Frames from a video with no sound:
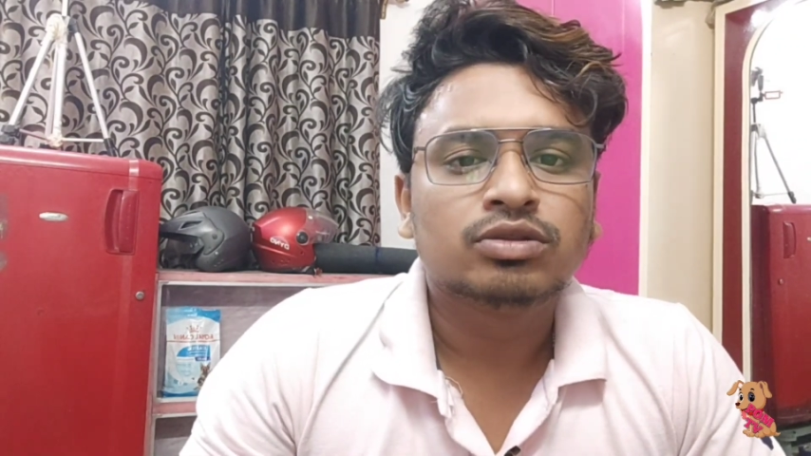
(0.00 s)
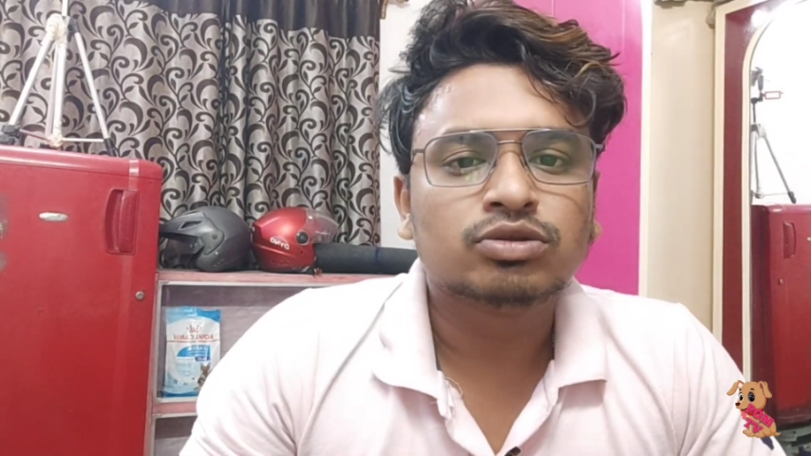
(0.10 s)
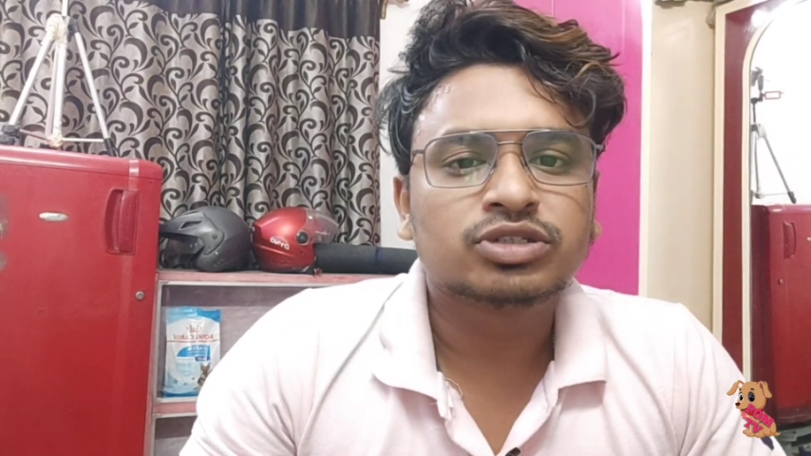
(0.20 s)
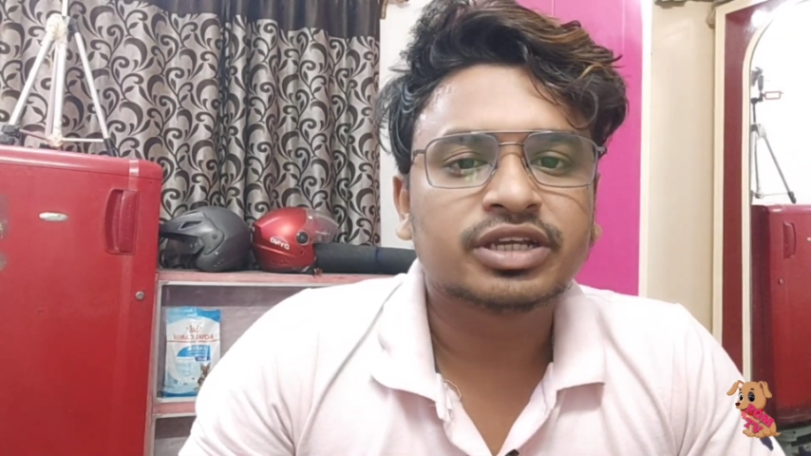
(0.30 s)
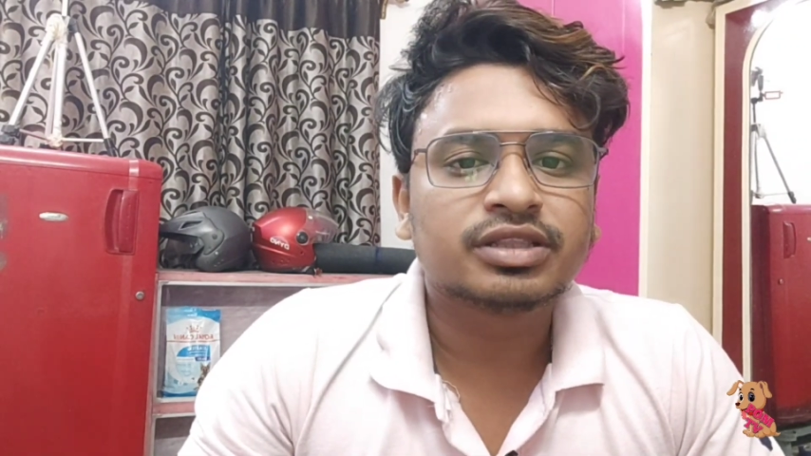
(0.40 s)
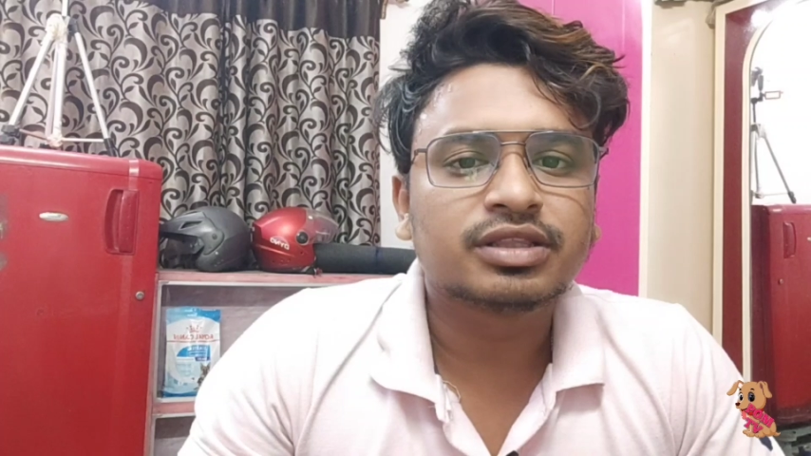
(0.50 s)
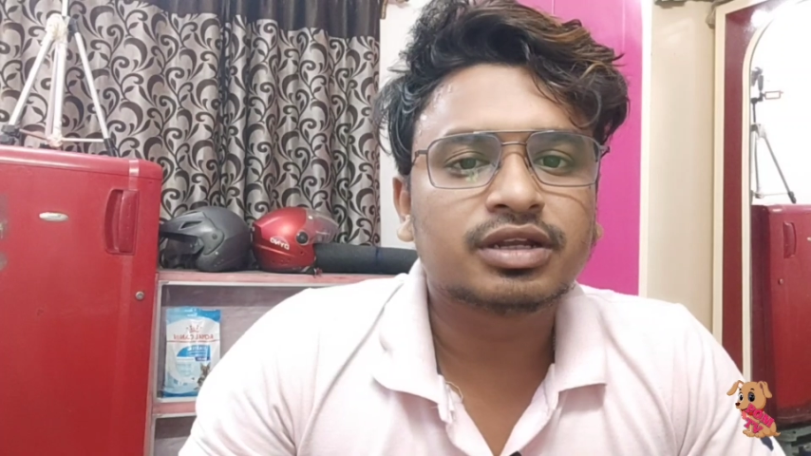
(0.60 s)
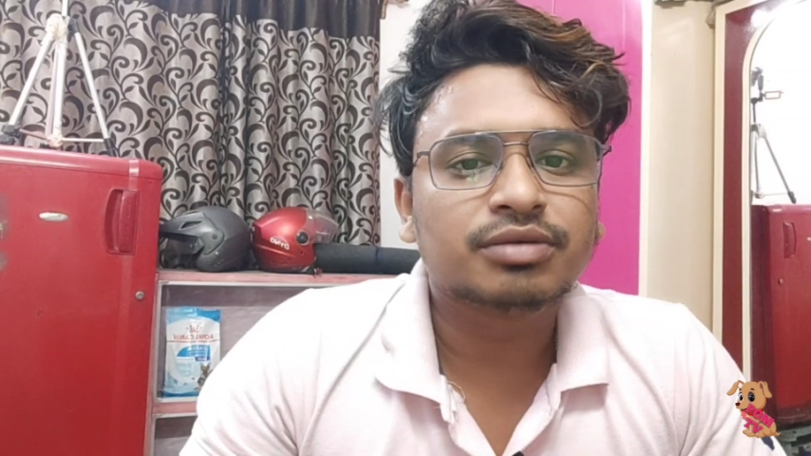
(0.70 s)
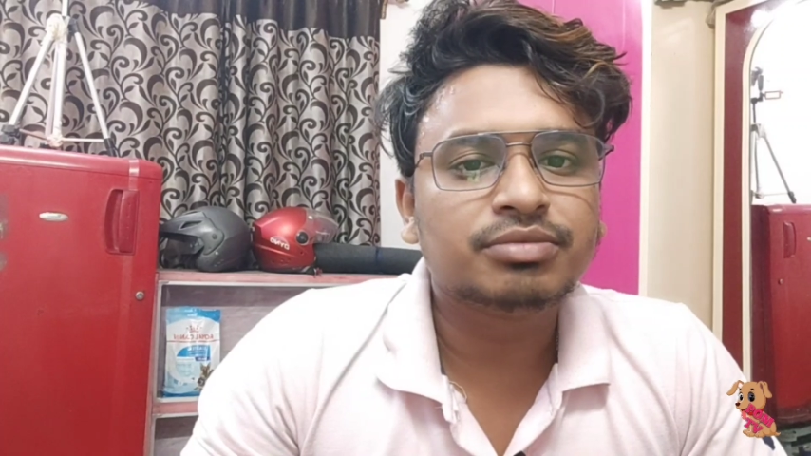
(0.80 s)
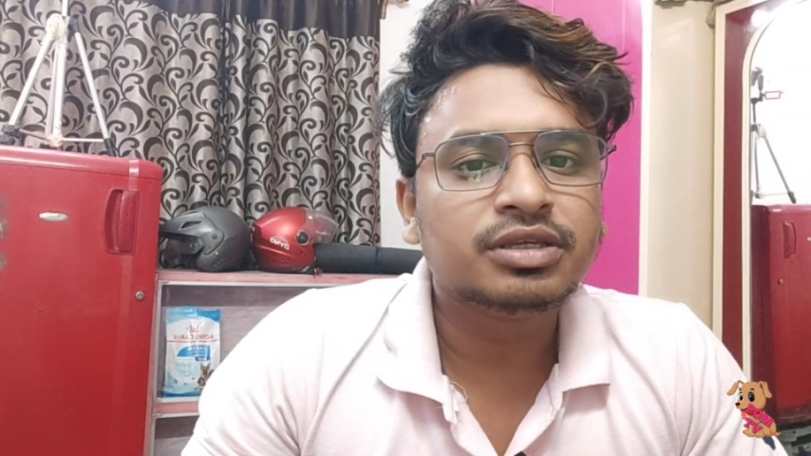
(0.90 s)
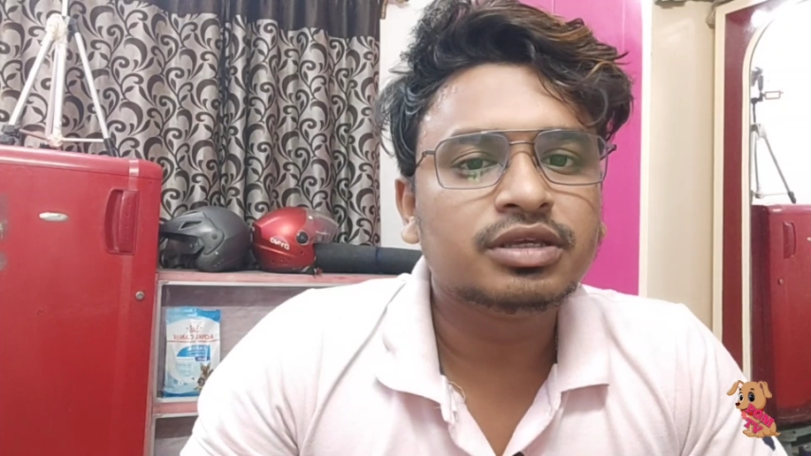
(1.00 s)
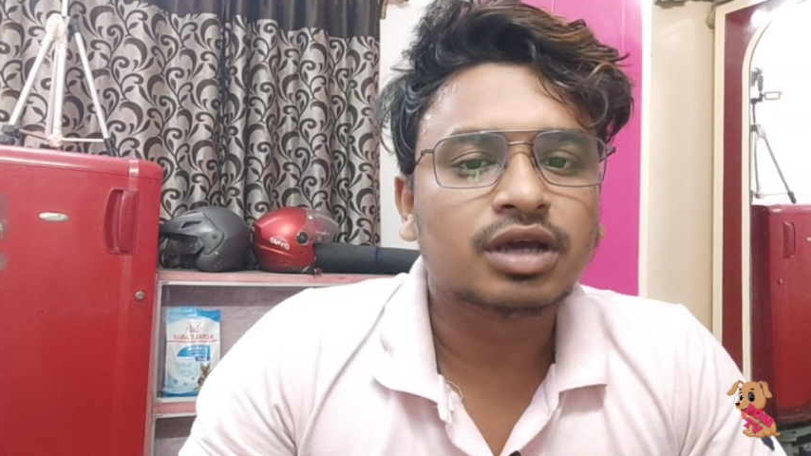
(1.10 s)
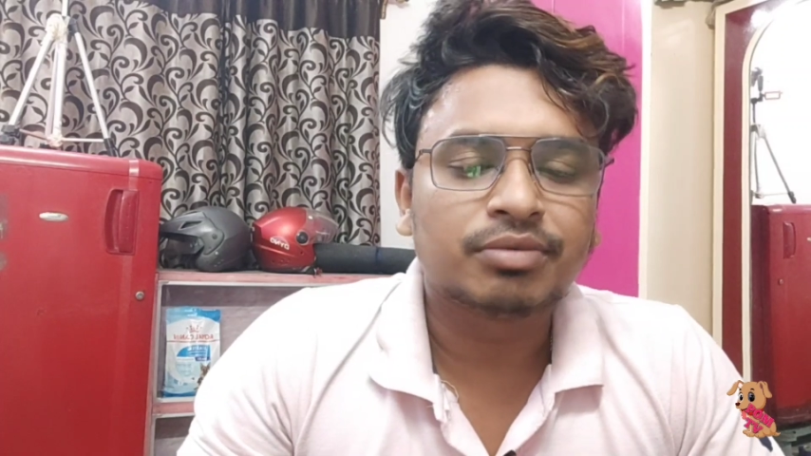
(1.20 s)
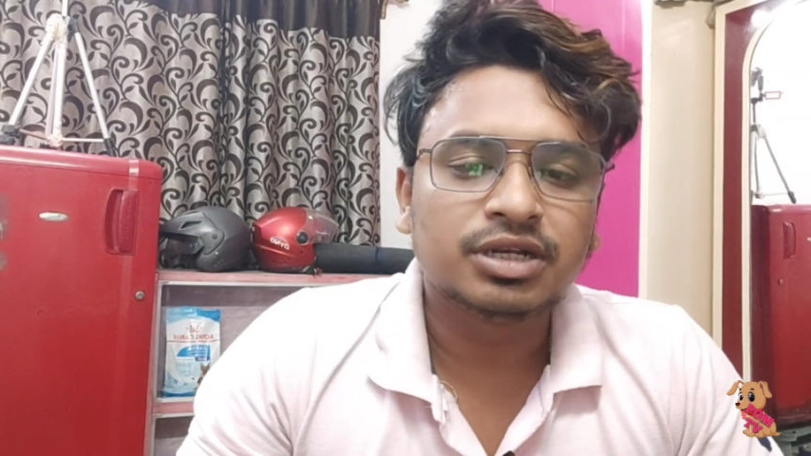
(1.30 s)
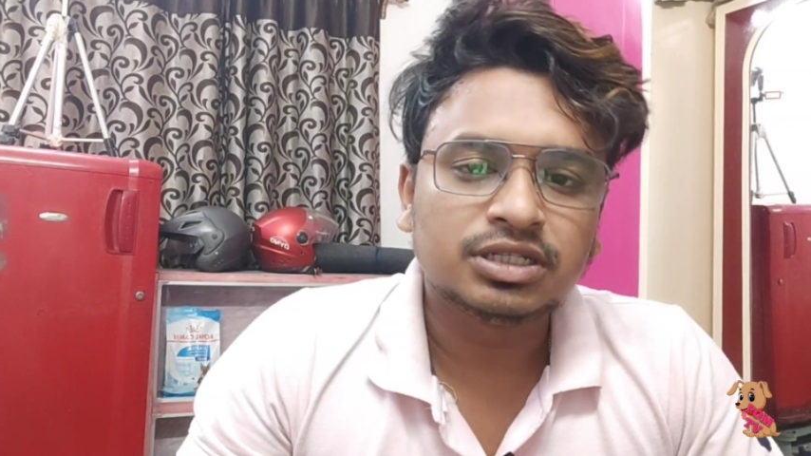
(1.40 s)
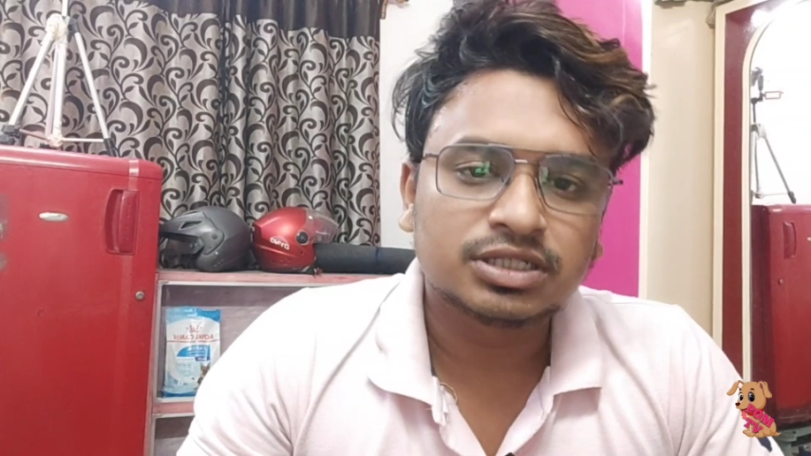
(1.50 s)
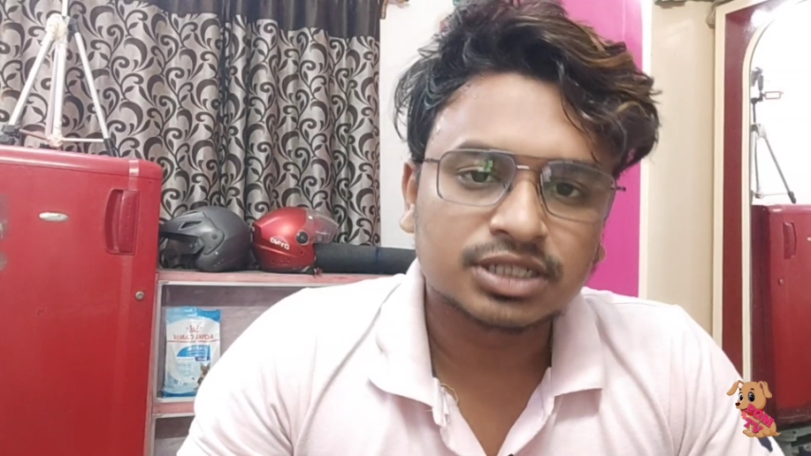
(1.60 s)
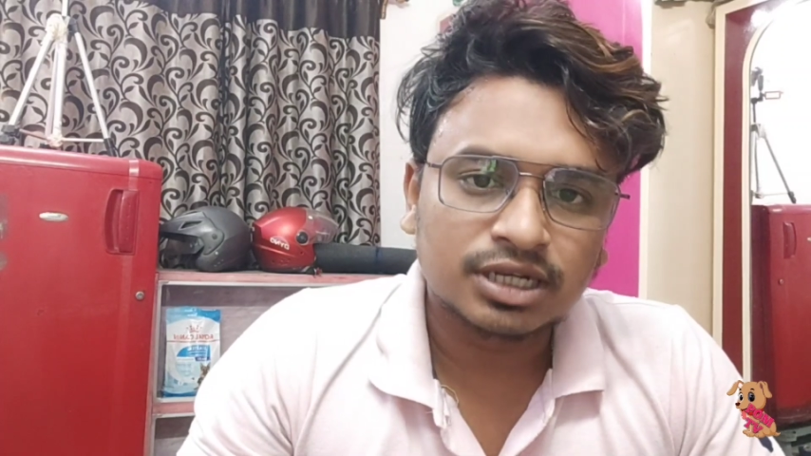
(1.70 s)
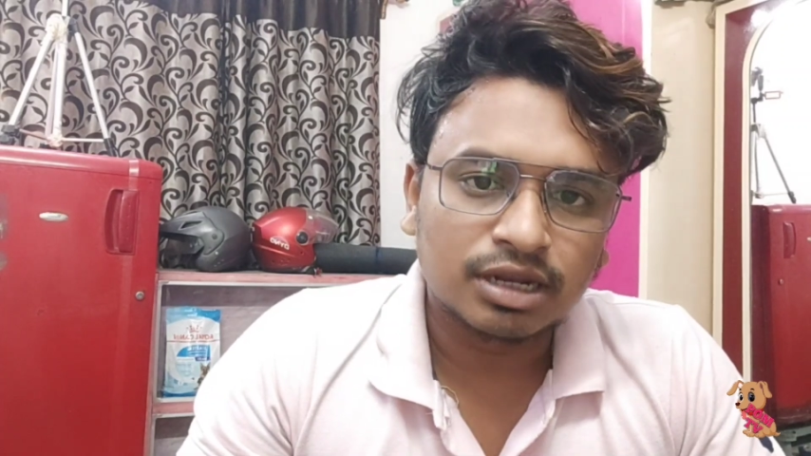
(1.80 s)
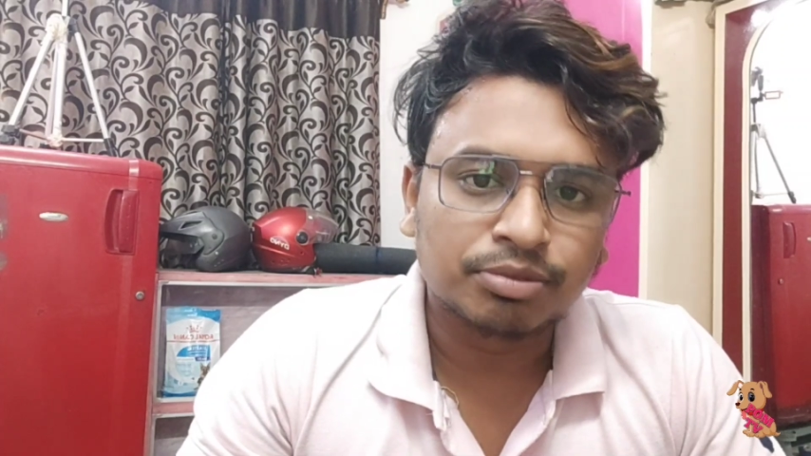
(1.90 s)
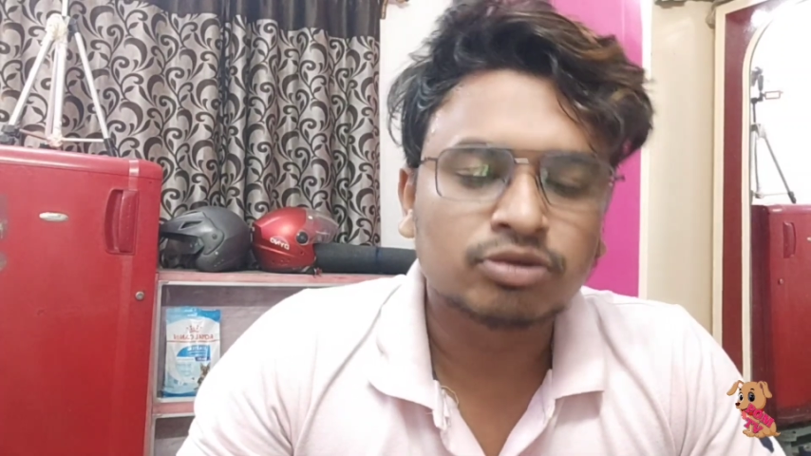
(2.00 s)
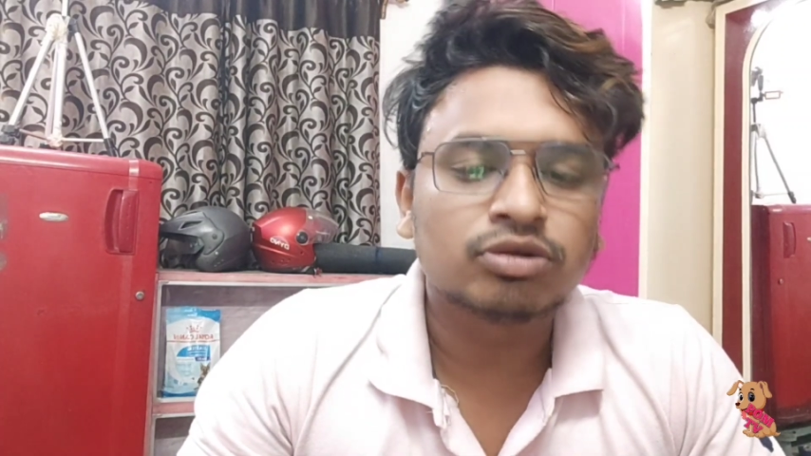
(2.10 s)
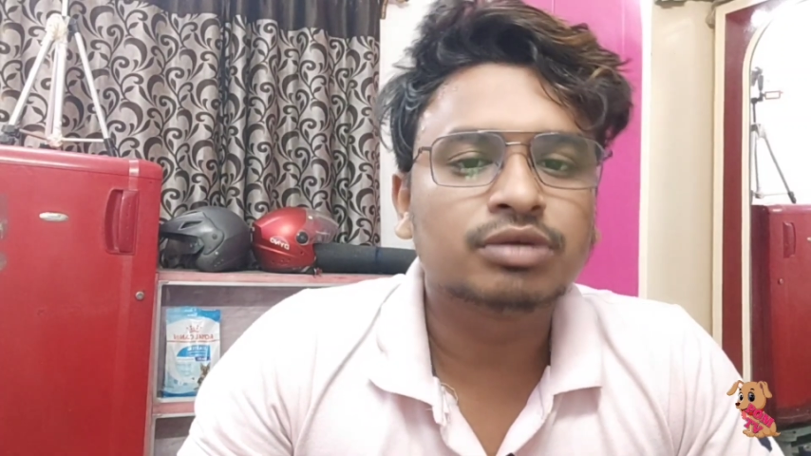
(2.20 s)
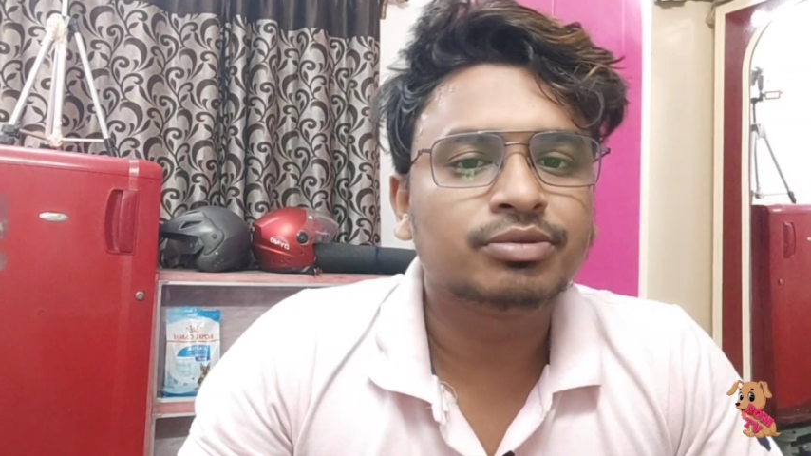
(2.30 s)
তো সেক্ষেত্রে আমি আমার নিজের চ্যানেলে আপলোড করি